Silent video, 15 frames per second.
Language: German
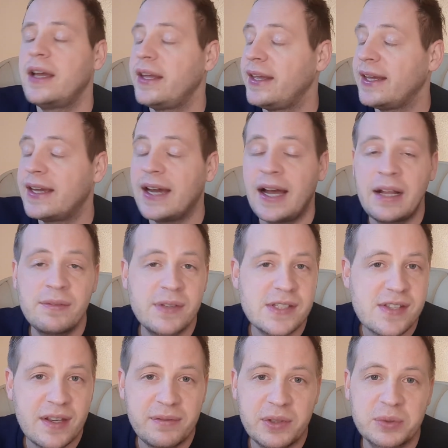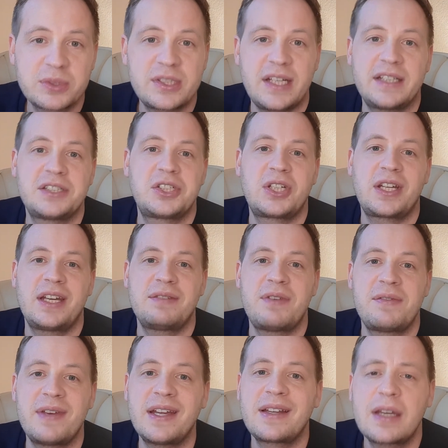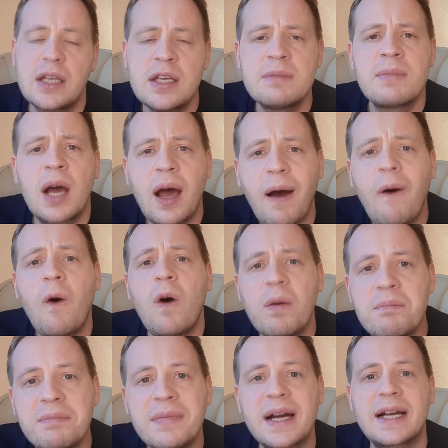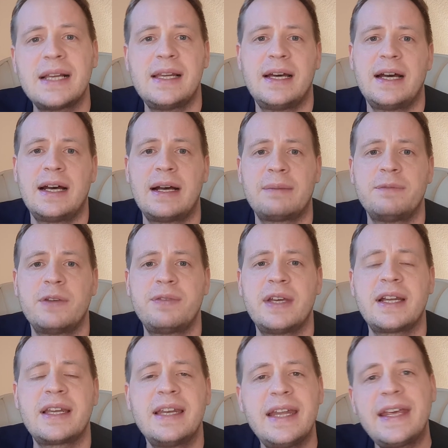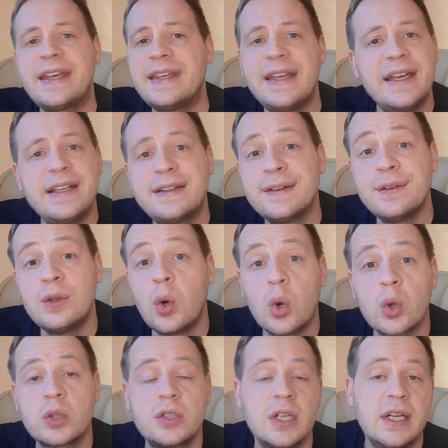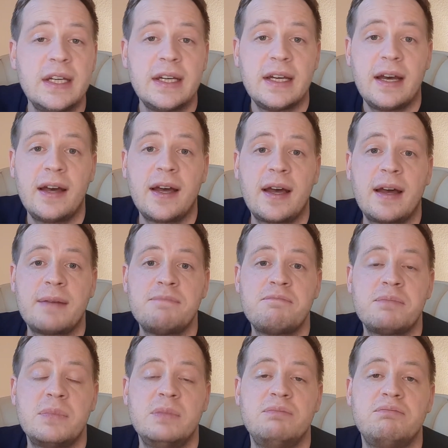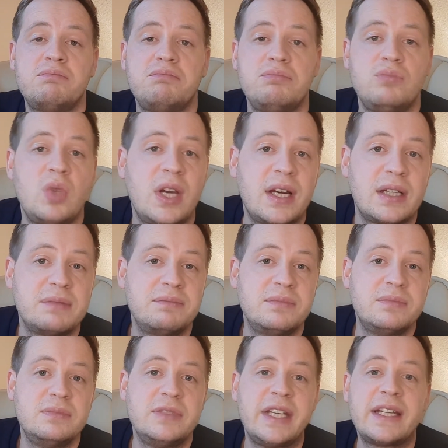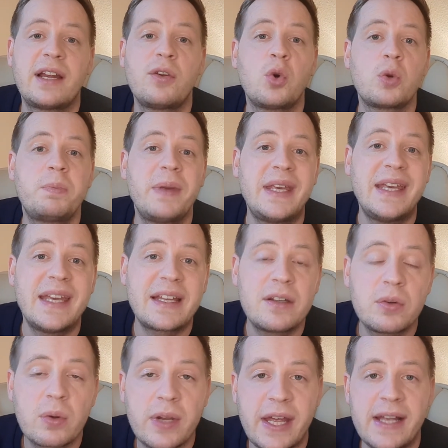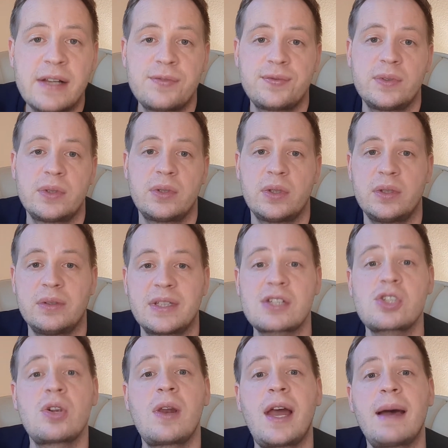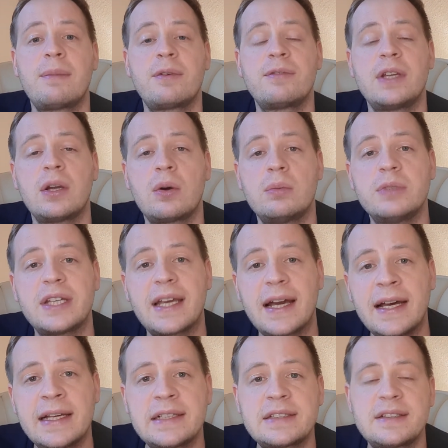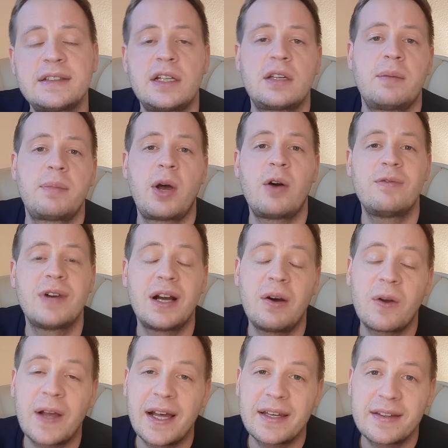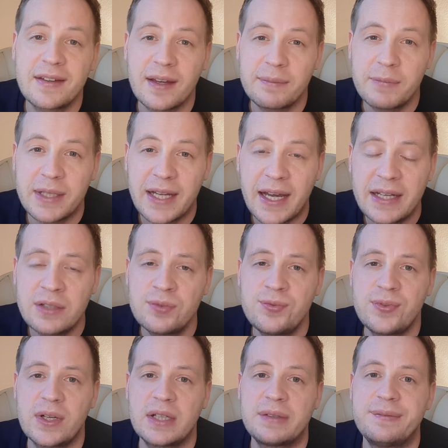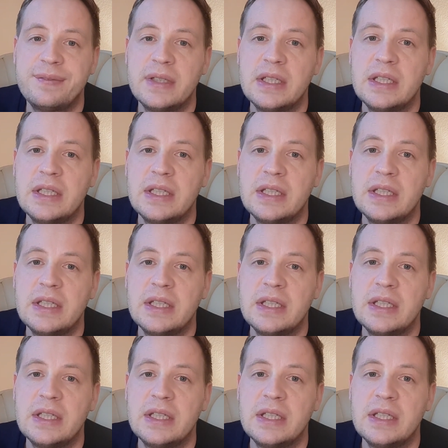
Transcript: Egal wie sehr wir uns anstrengen, wir werden immer auch Mangel haben. Wir werden nicht jede Not, ähm, ja, jeder Not begegnen und helfen können. Das soll aber wiederum nicht heißen, ja, dann brauchen wir auch gar nicht damit anfangen.